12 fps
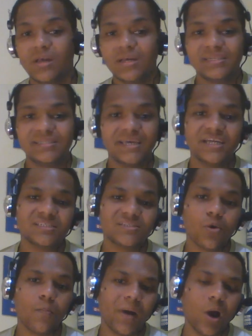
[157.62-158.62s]
ser de
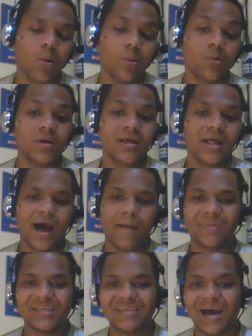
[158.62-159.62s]
São Paulo,
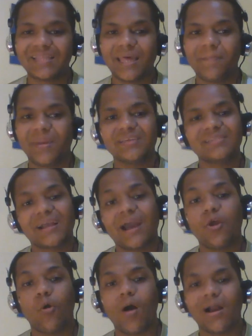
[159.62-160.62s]
apesar da imprensa
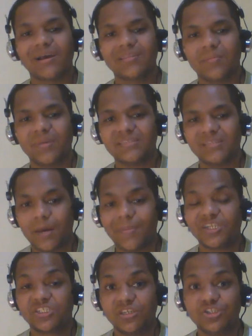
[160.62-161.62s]
carioca também ser
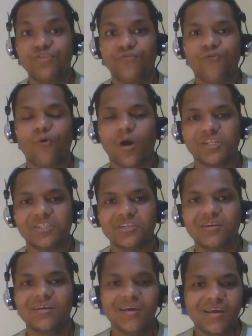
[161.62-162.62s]
bastante forte.
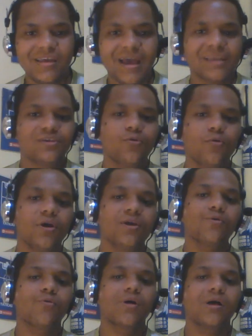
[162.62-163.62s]
E aqui no
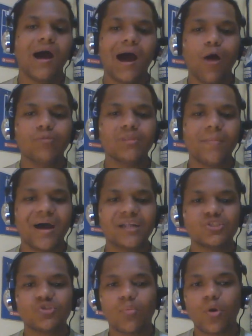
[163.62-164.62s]
Rio, há um debate
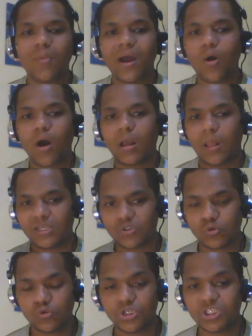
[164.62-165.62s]
sobre o maior
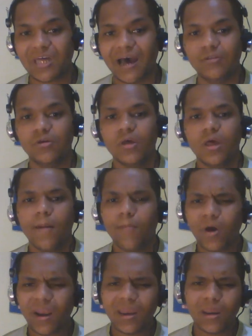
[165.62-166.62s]
clássico do estado.
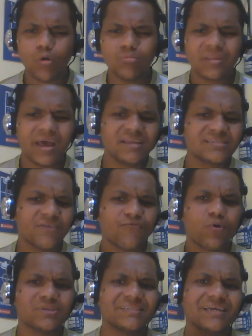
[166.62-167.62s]
Porém, nenhum deles é
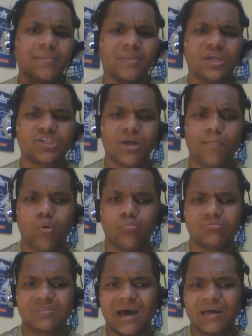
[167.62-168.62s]
forçadamente
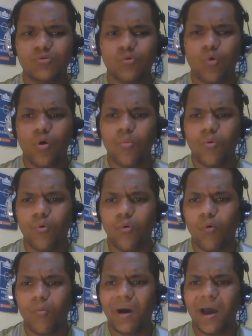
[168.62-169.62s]
apontado como
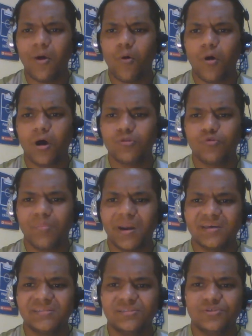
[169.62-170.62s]
o maior do
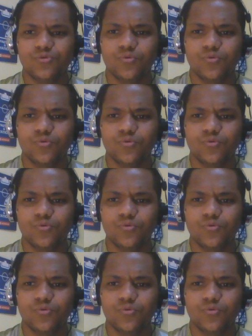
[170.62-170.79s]
Brasil.